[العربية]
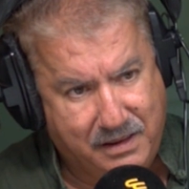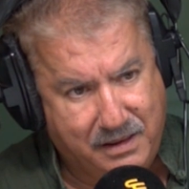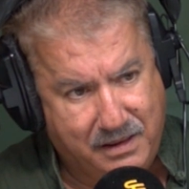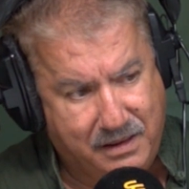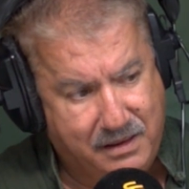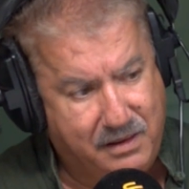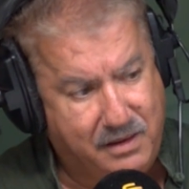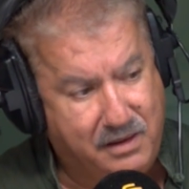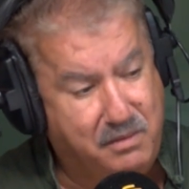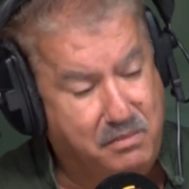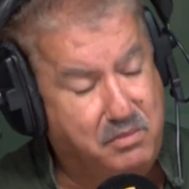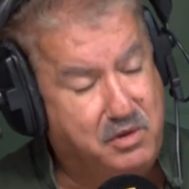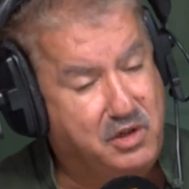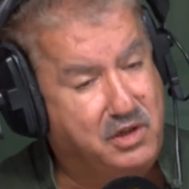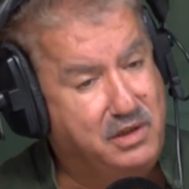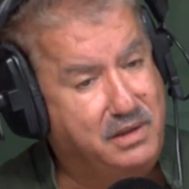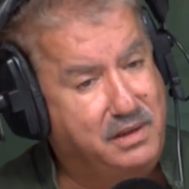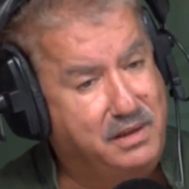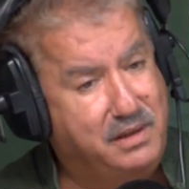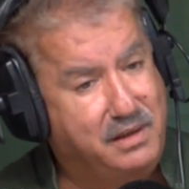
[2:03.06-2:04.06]

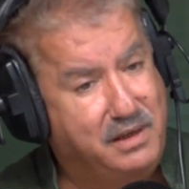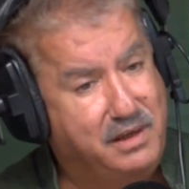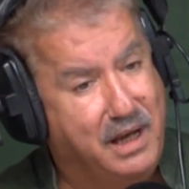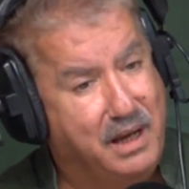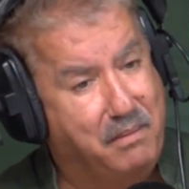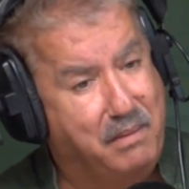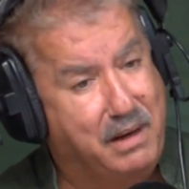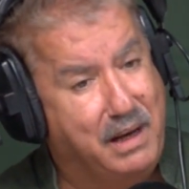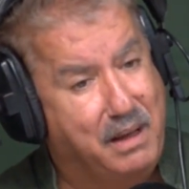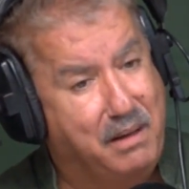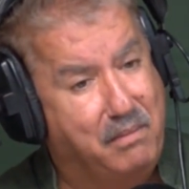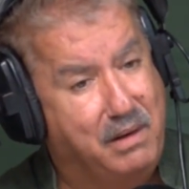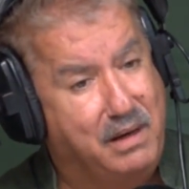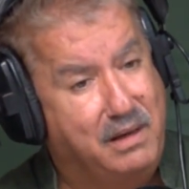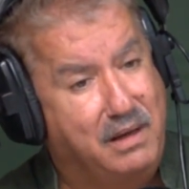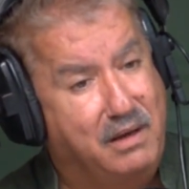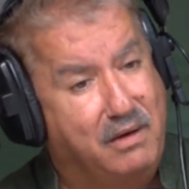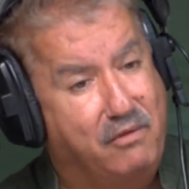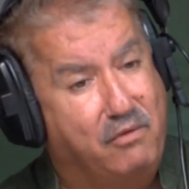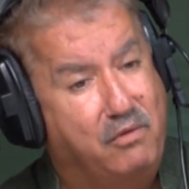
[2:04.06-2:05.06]
يمشي يعمل
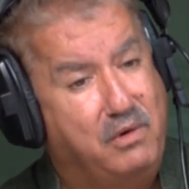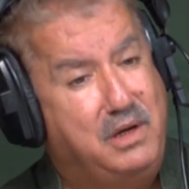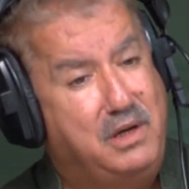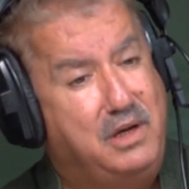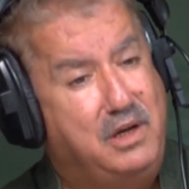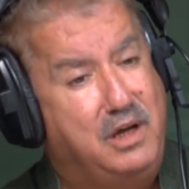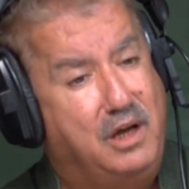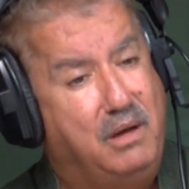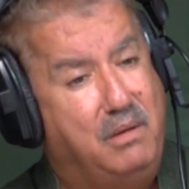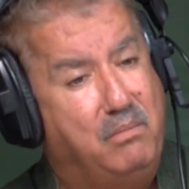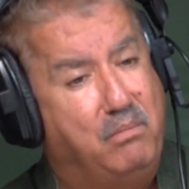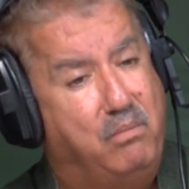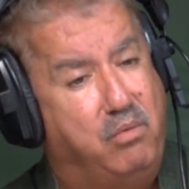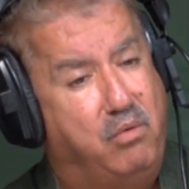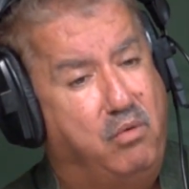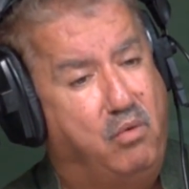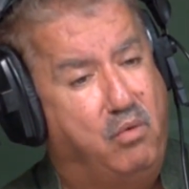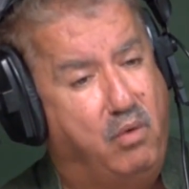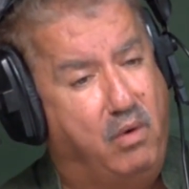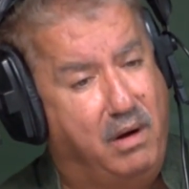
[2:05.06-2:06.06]
عملية وين يحب
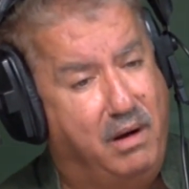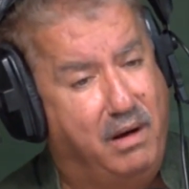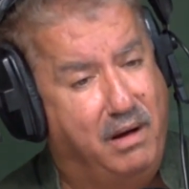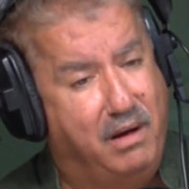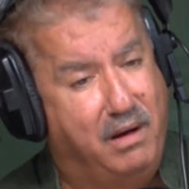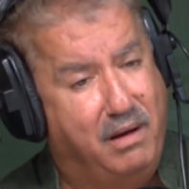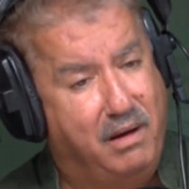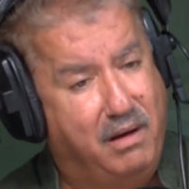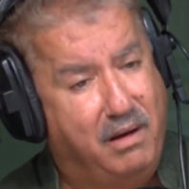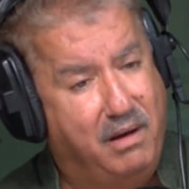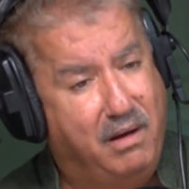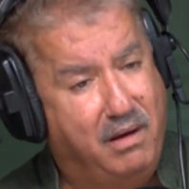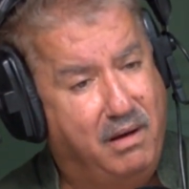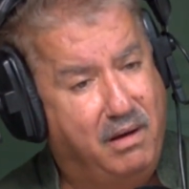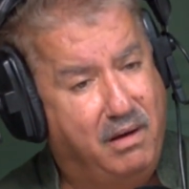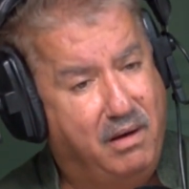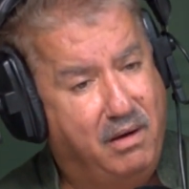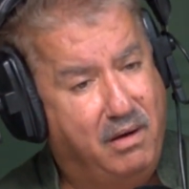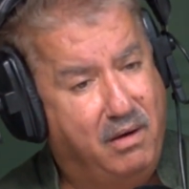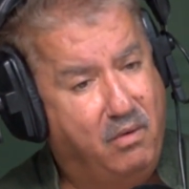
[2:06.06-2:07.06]
هو
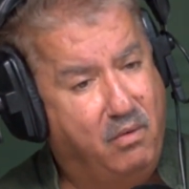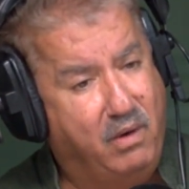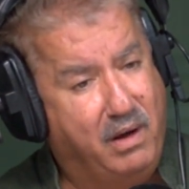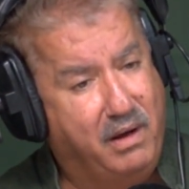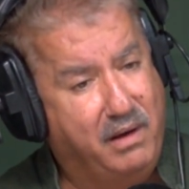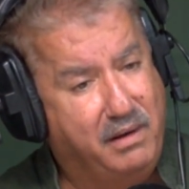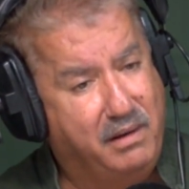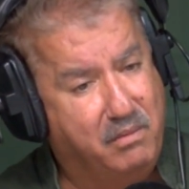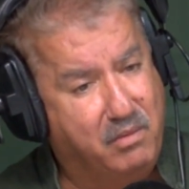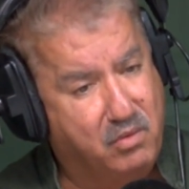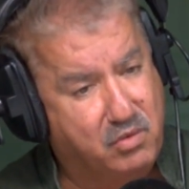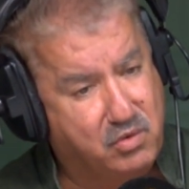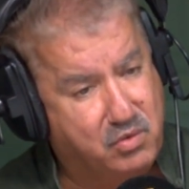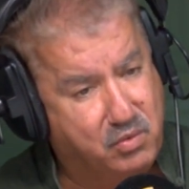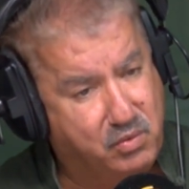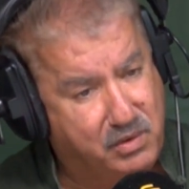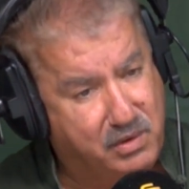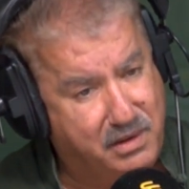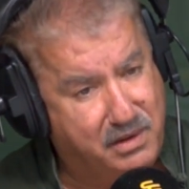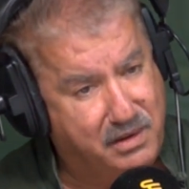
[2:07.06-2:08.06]
واحنا
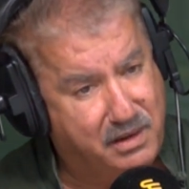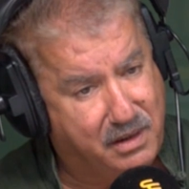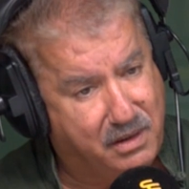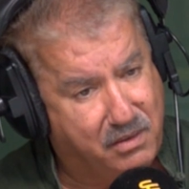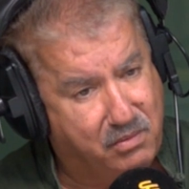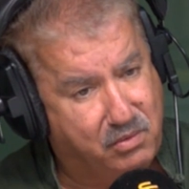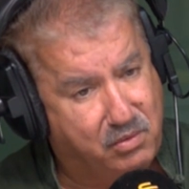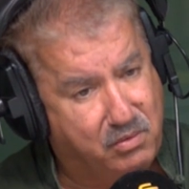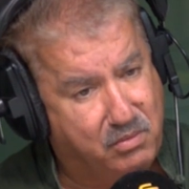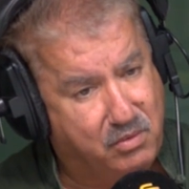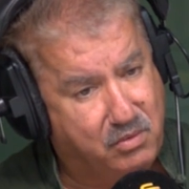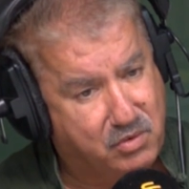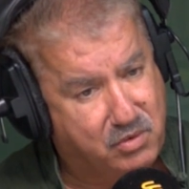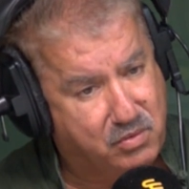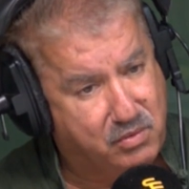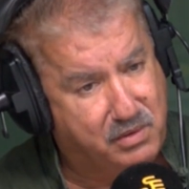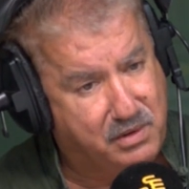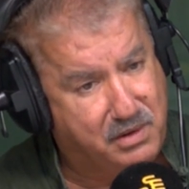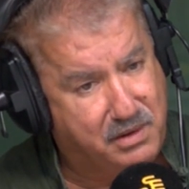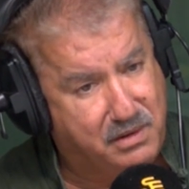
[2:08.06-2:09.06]
موجودين اخوته
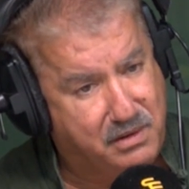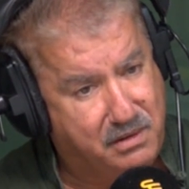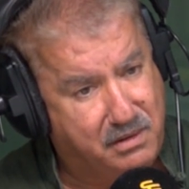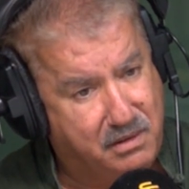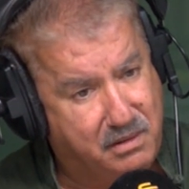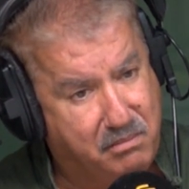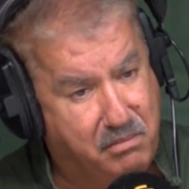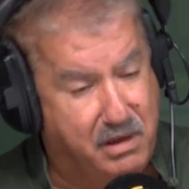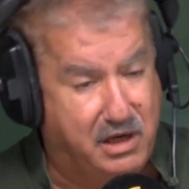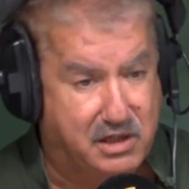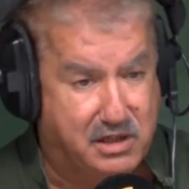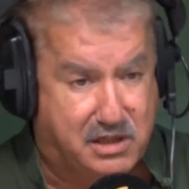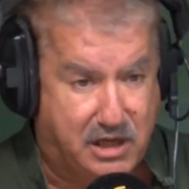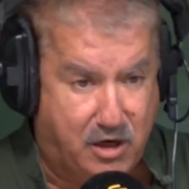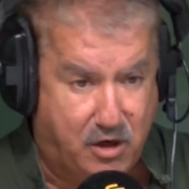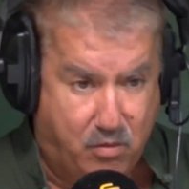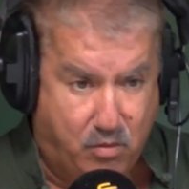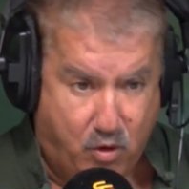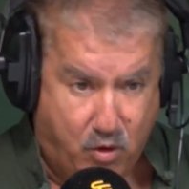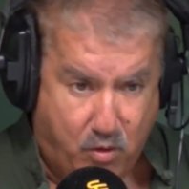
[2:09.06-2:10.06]
موجودين
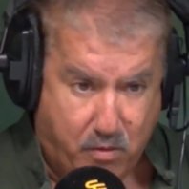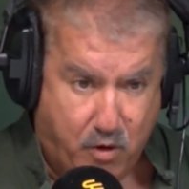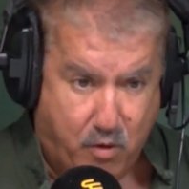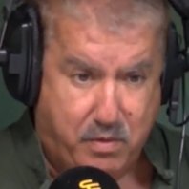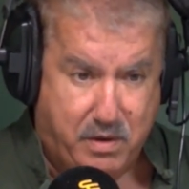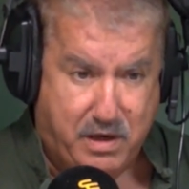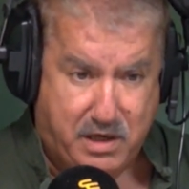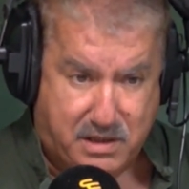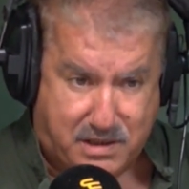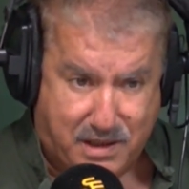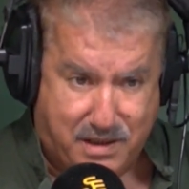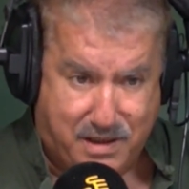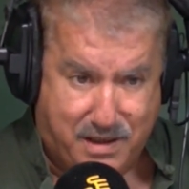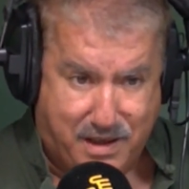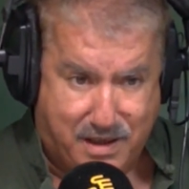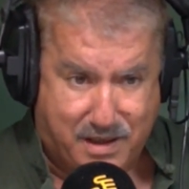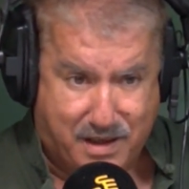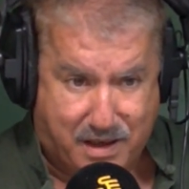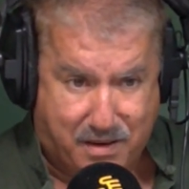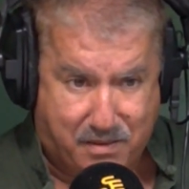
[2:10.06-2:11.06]
بلسانهم هم وبلساني
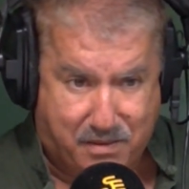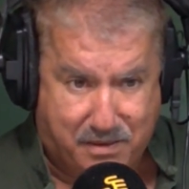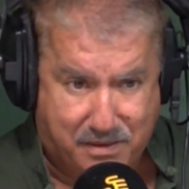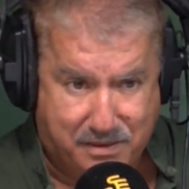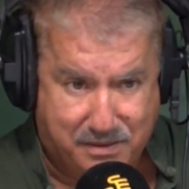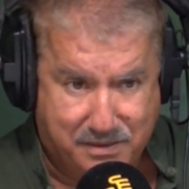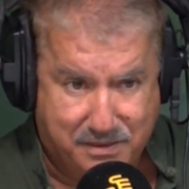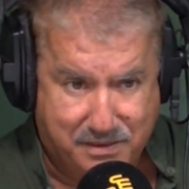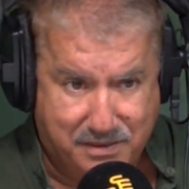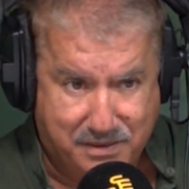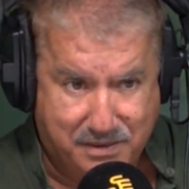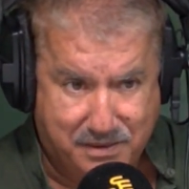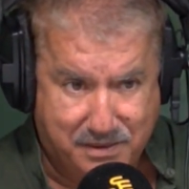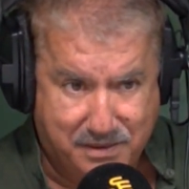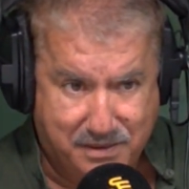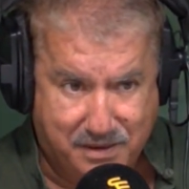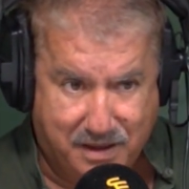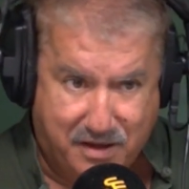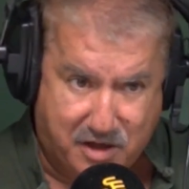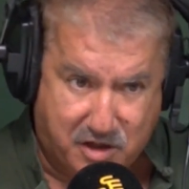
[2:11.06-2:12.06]
انا روى
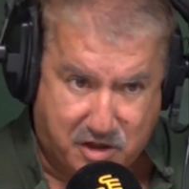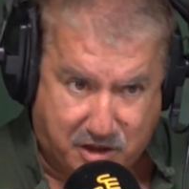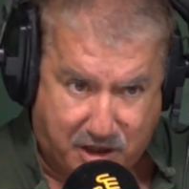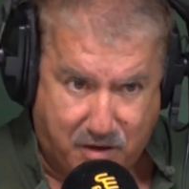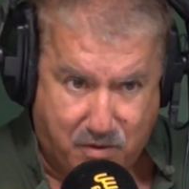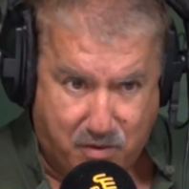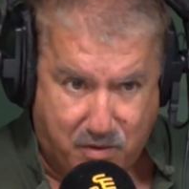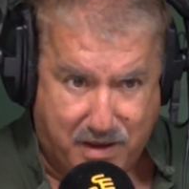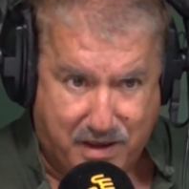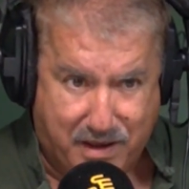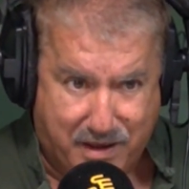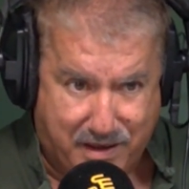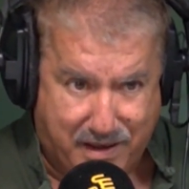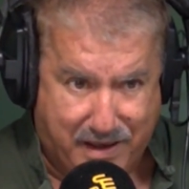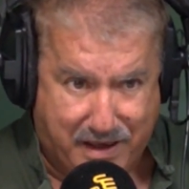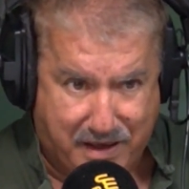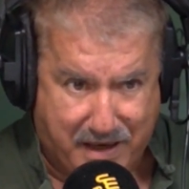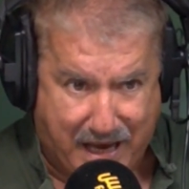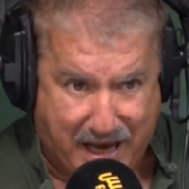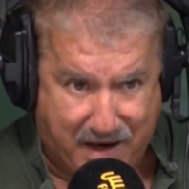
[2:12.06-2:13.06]
هذا اش قالوا لي
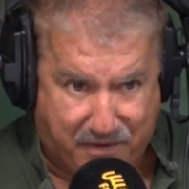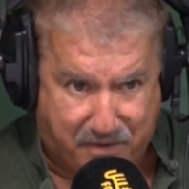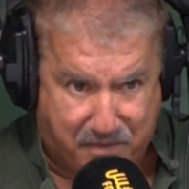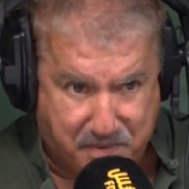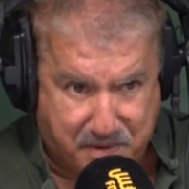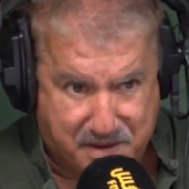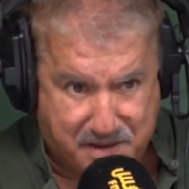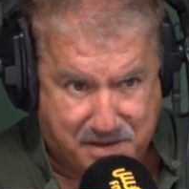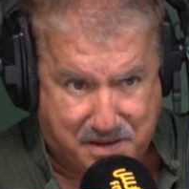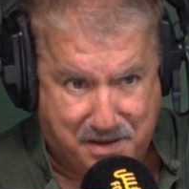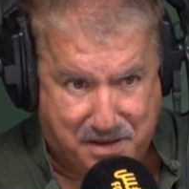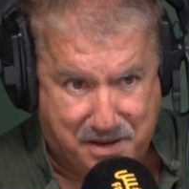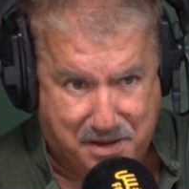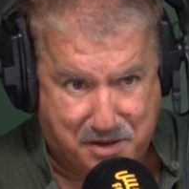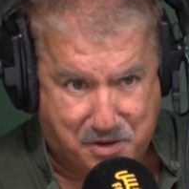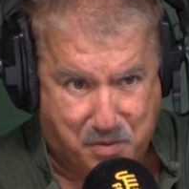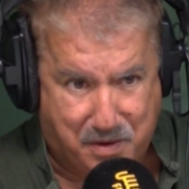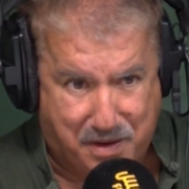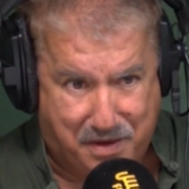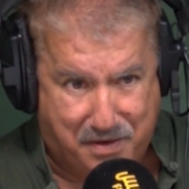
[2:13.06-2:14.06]
انا انا عارف باش نستني
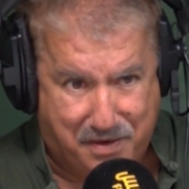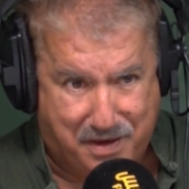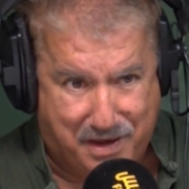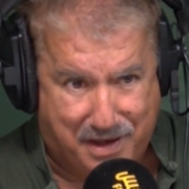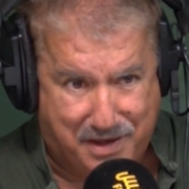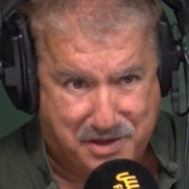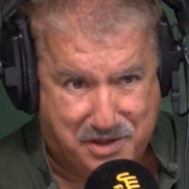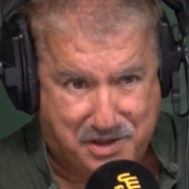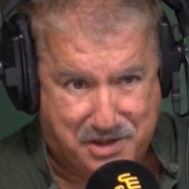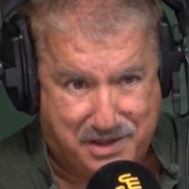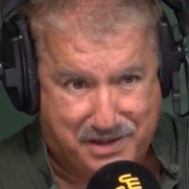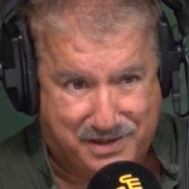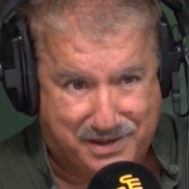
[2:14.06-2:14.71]
السؤال هذا على جيت